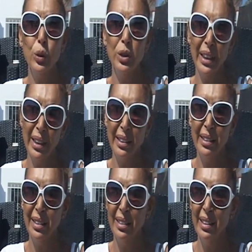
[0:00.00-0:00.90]
üç kere
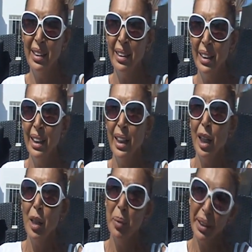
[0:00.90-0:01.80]
girildi.
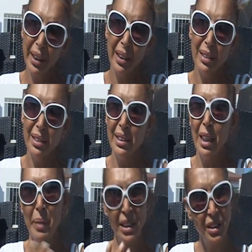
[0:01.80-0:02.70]
E, bana
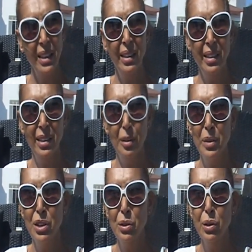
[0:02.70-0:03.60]
kalırsa beş kere
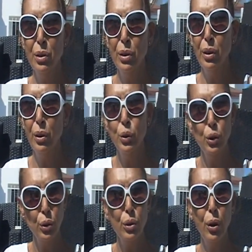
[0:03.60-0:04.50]
girilmiş. Çünkü
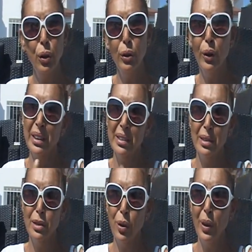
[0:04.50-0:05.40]
üçünü söylüyor,
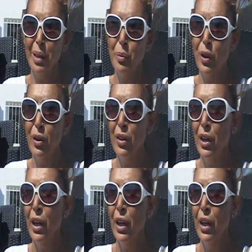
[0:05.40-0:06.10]
ikisini söylemiyor.